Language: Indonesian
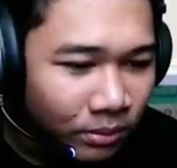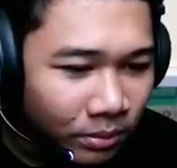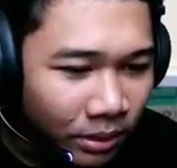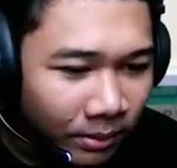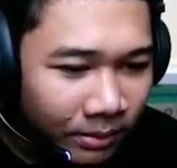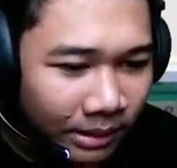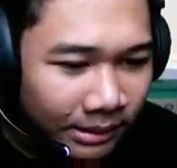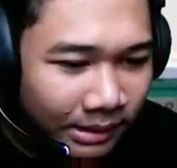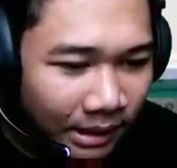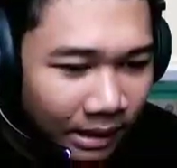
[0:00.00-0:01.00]

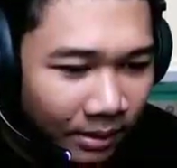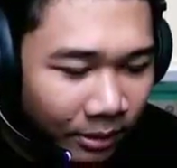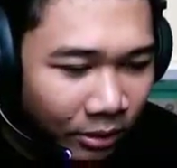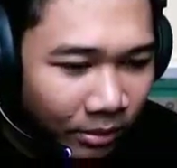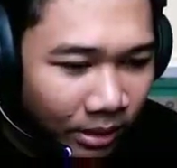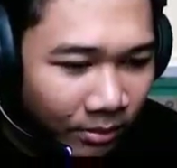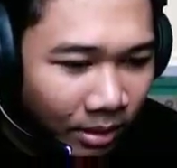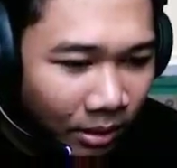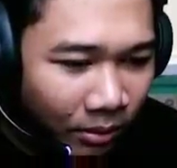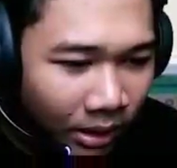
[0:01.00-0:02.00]
Premis Ada fenomena
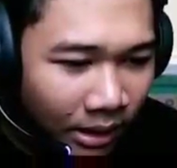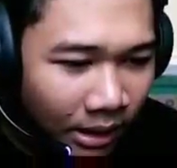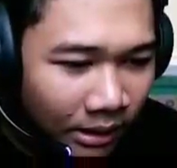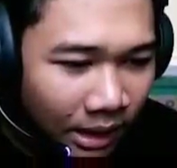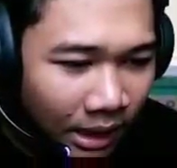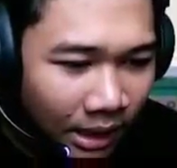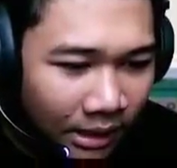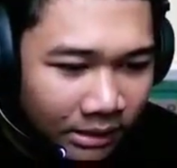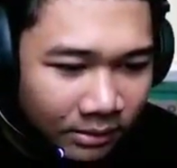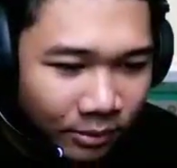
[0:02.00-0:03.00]
bahwa data
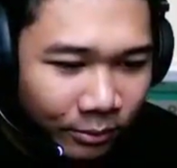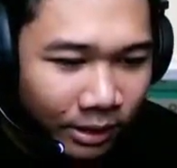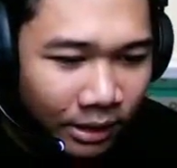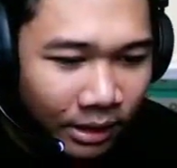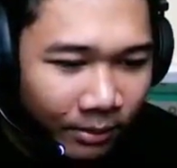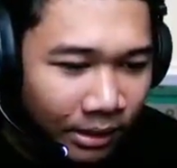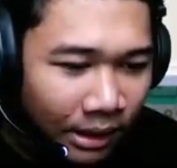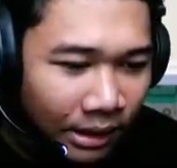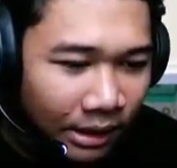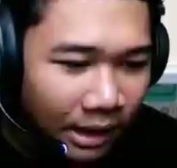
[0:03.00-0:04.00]
hari sebelumnya
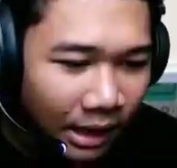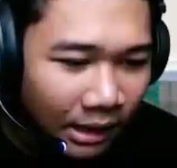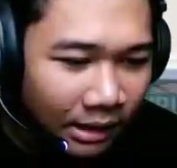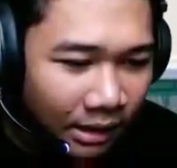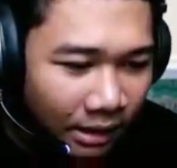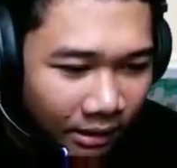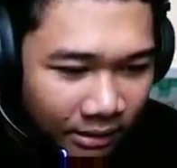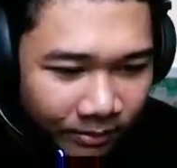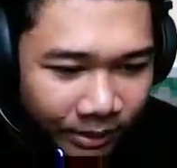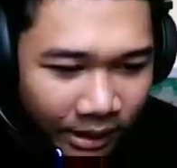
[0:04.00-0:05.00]
ditampilkan hingga akhir
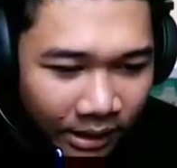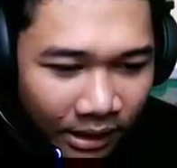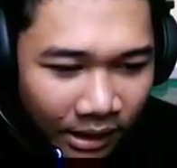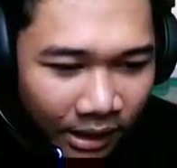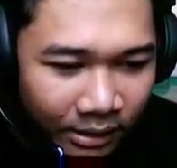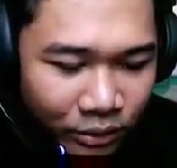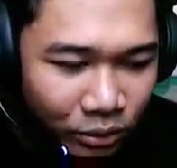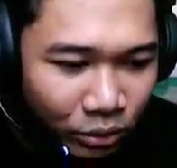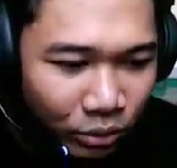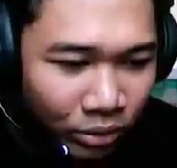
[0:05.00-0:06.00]
pertandingan
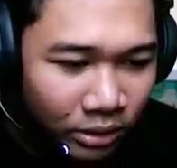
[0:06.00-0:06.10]
langsung.